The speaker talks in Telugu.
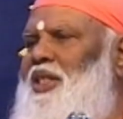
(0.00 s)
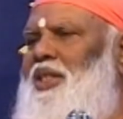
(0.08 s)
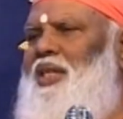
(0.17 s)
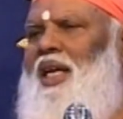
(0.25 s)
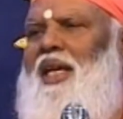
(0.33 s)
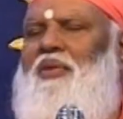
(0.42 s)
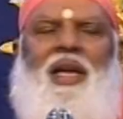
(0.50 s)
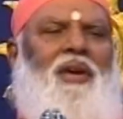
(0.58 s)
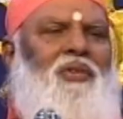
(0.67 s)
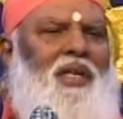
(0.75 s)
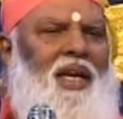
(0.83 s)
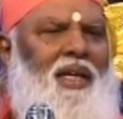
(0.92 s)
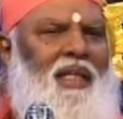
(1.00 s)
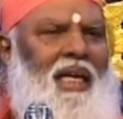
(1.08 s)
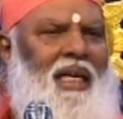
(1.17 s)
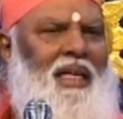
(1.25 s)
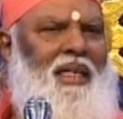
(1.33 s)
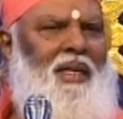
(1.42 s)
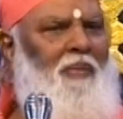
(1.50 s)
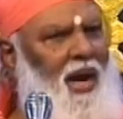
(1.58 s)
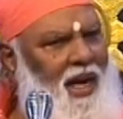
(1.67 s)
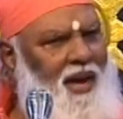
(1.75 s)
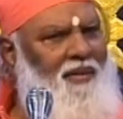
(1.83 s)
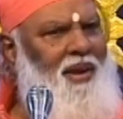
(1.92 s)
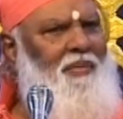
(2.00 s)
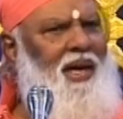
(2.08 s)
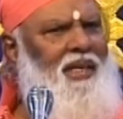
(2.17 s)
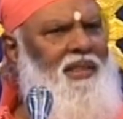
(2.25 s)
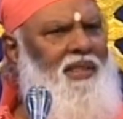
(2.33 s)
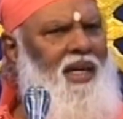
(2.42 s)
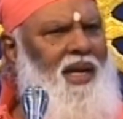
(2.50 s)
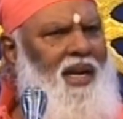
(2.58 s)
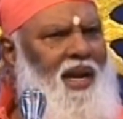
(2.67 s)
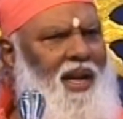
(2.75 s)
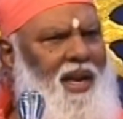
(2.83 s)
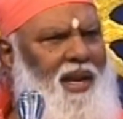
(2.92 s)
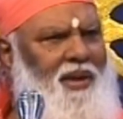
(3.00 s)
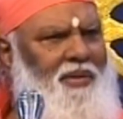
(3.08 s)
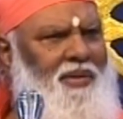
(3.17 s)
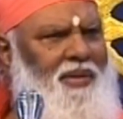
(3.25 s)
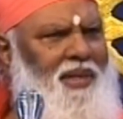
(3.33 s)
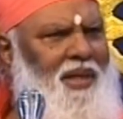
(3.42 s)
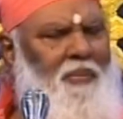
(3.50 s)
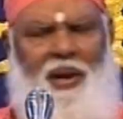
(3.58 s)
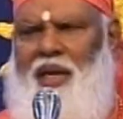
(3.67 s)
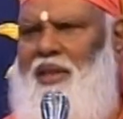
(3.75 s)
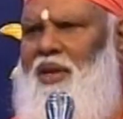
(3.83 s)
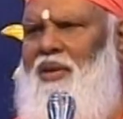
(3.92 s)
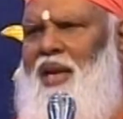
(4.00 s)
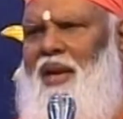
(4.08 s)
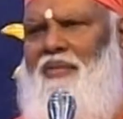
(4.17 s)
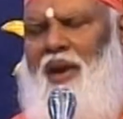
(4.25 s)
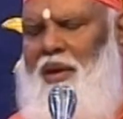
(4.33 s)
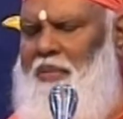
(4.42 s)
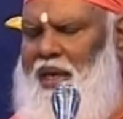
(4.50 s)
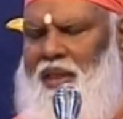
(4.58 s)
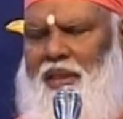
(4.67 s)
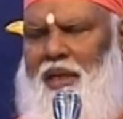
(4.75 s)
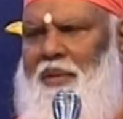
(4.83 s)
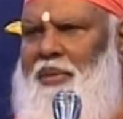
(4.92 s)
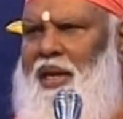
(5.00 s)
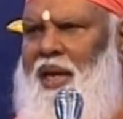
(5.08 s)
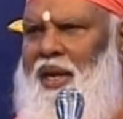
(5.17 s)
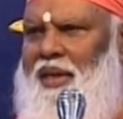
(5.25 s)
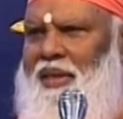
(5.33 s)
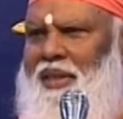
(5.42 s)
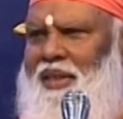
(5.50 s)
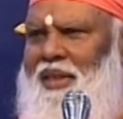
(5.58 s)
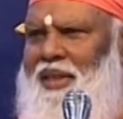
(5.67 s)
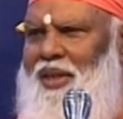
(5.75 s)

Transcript: రాక్షసులు ఇంక ఉండే ఉంటారు కదా మాకు కావాలి మాకు ఇచ్చేయండి అని అన్నారు పండితులు ఉన్నారు వాళ్ళు మాకు ఇచ్చేయమన్నారు